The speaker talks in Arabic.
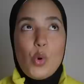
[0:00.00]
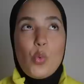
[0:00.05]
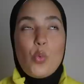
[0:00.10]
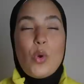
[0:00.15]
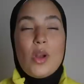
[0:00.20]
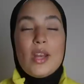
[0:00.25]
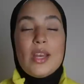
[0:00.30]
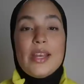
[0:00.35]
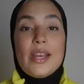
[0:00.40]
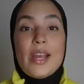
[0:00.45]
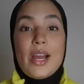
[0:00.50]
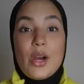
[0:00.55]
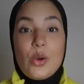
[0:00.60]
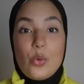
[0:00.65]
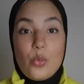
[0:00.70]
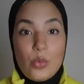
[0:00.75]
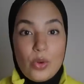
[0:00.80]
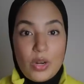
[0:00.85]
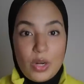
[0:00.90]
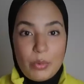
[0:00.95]
ولي
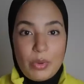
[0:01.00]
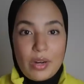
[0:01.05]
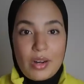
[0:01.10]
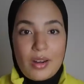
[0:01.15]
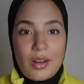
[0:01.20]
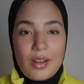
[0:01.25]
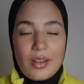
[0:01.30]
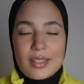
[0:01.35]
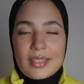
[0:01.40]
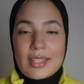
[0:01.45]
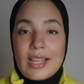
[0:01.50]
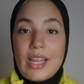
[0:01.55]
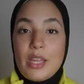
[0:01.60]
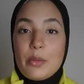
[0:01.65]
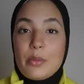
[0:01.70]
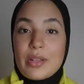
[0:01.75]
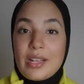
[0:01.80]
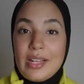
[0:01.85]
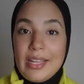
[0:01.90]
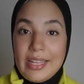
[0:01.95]
اول مره
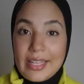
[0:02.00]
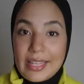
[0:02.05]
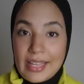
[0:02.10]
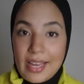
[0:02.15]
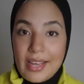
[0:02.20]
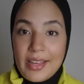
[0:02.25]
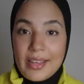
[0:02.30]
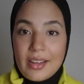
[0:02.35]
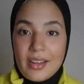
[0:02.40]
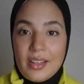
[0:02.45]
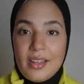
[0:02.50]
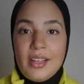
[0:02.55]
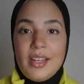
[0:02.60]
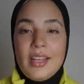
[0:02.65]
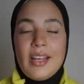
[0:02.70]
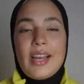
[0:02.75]
صاحبه الحكايه